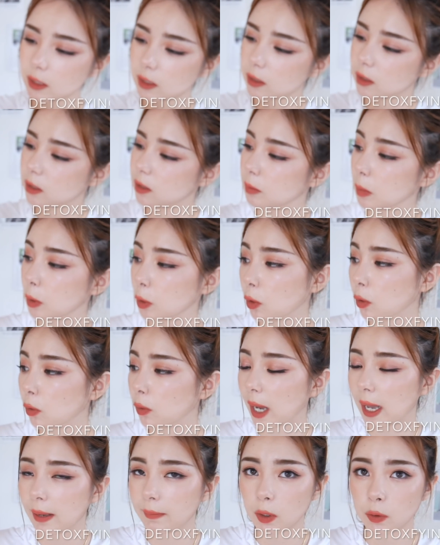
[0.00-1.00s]
是怎么用
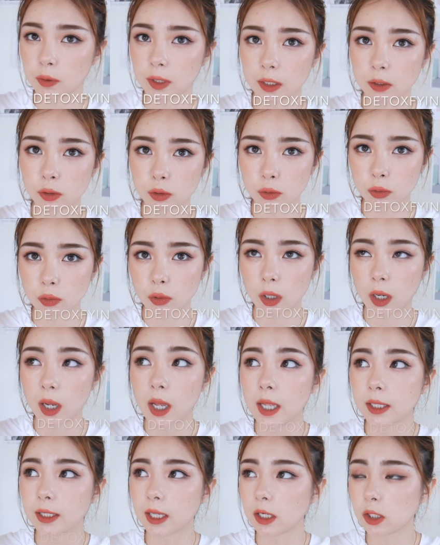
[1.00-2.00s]
我还没有研究过，
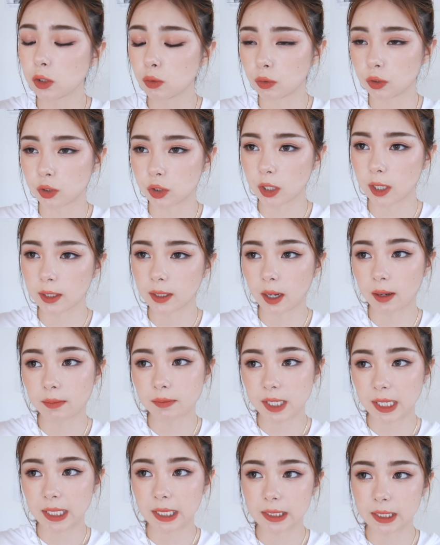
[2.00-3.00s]
但是我知道他
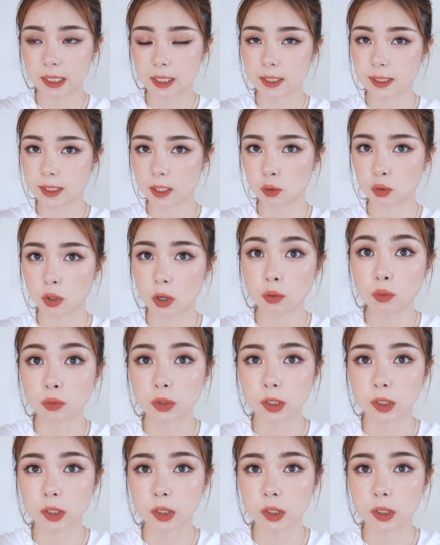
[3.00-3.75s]
们家的那个卸妆